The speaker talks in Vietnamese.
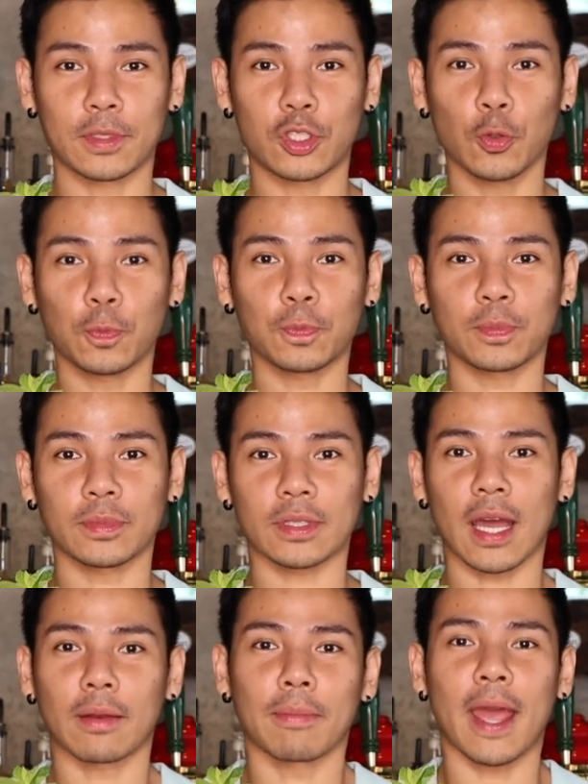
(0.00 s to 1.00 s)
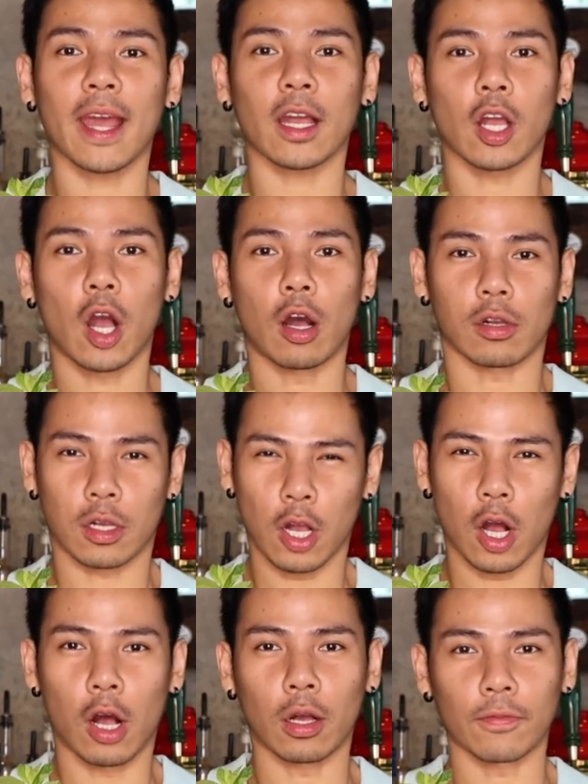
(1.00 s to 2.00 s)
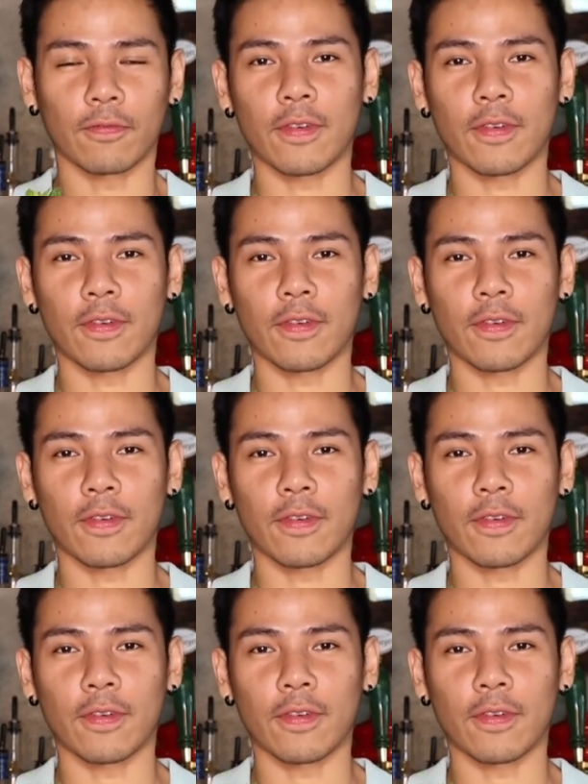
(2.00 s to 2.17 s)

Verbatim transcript: chút thanh mát, ngọt ngọt,